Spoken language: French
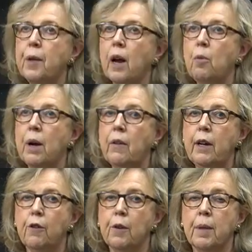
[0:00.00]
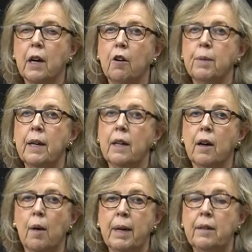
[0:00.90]
à notre relation avec Hong
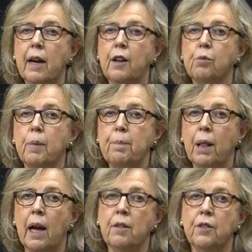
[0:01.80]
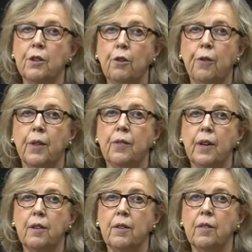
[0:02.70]
Kong. Madame May, j'espère que
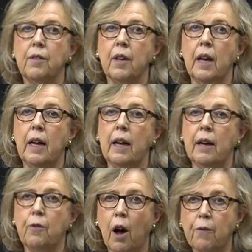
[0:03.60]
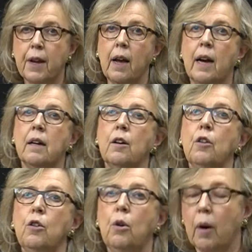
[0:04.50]
le
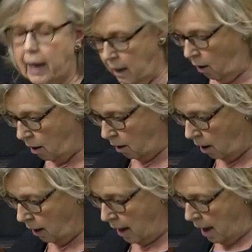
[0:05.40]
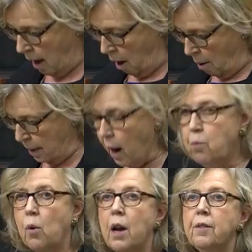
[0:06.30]
gouvernement nous dira dans les prochains jours ce
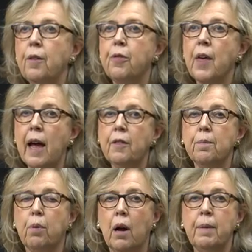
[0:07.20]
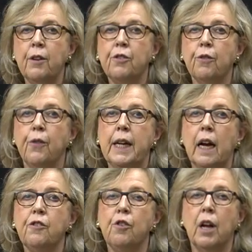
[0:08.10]
qu'il compte faire pour les citoyens canadiens qui
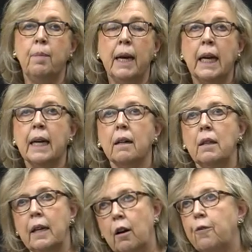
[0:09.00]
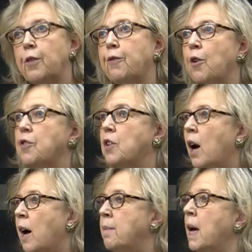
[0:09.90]
se trouvent à Hong Kong. Hier, le
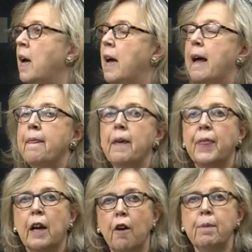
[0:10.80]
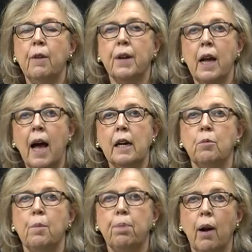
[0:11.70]
premier ministre a été clair pour la
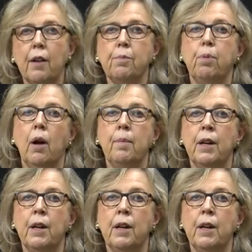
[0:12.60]
première fois